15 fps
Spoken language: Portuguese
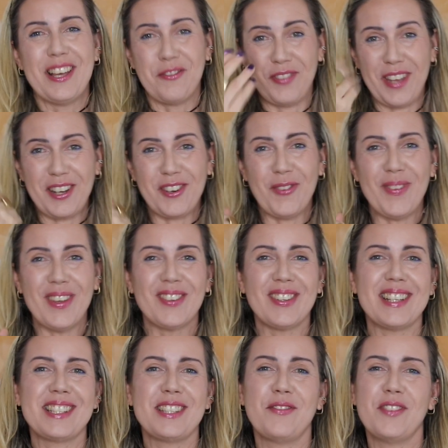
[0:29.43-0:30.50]
Vem comigo
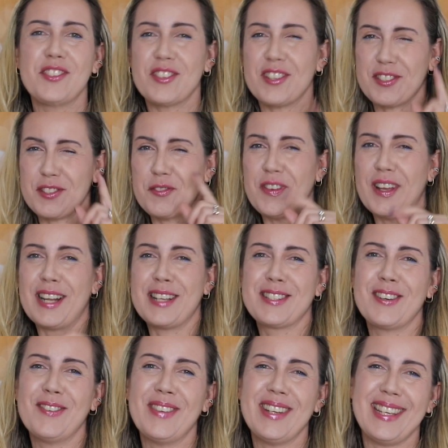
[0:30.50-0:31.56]
nesse vídeo, nós vamos falar
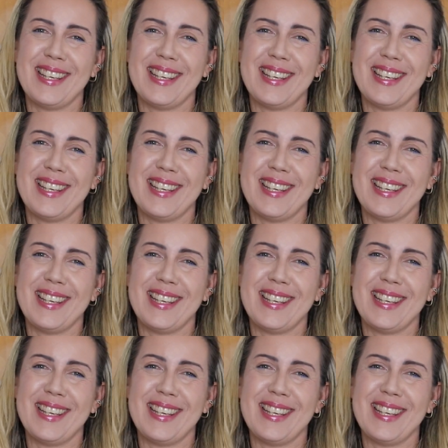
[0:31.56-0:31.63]
sobre